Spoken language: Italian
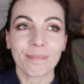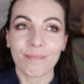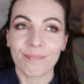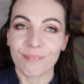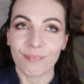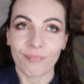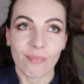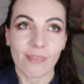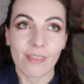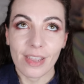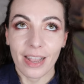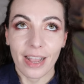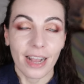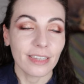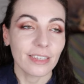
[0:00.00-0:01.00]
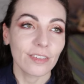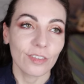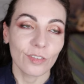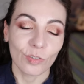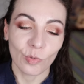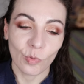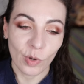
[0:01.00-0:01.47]
mh, mm, anche
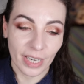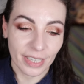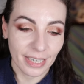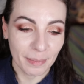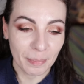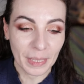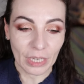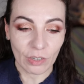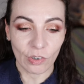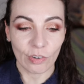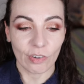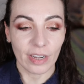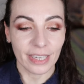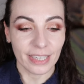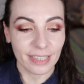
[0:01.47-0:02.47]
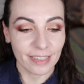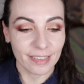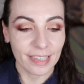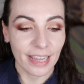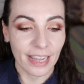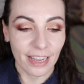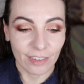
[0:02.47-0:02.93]
se sono un canale piccolo, anche
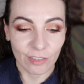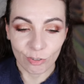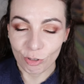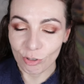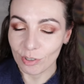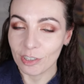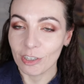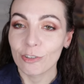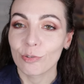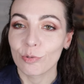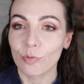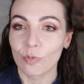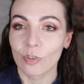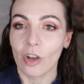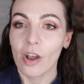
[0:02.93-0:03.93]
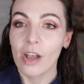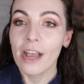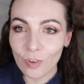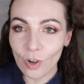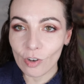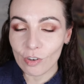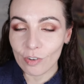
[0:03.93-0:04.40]
se non sono nessuno,
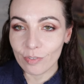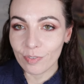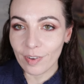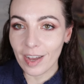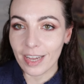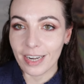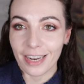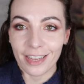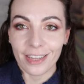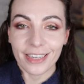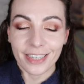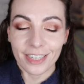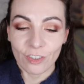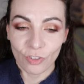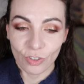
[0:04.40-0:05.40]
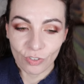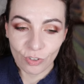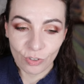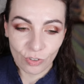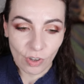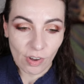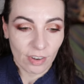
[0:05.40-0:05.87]
voglio fare
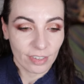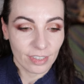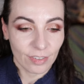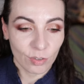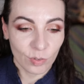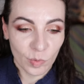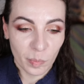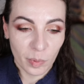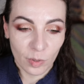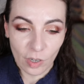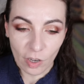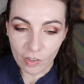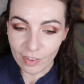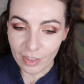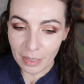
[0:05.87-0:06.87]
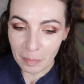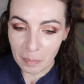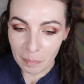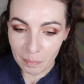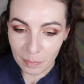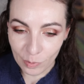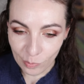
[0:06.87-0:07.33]
recensioni su
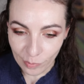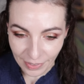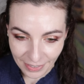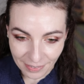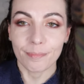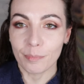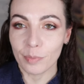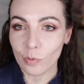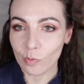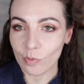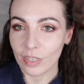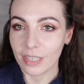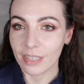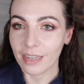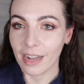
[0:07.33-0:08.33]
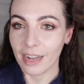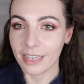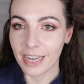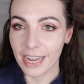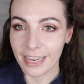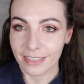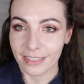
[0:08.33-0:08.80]
prodotti beauty, beauty
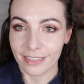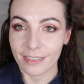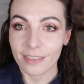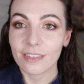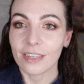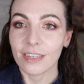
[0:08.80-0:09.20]
high-end,